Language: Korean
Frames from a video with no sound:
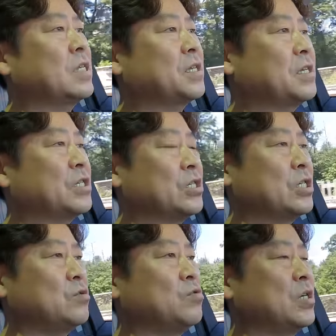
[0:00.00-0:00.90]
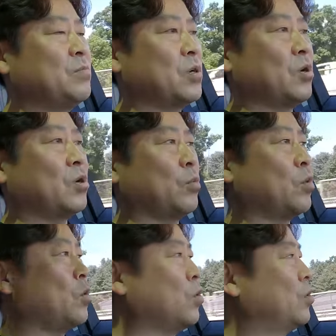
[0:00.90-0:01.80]
상태에서 시동을 한번
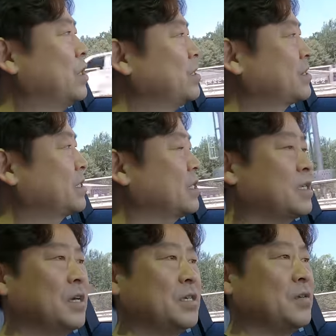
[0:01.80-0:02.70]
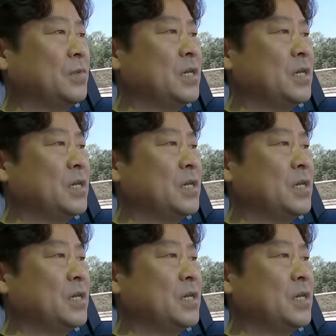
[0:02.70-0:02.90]
걸어보고 그 상태의 엔진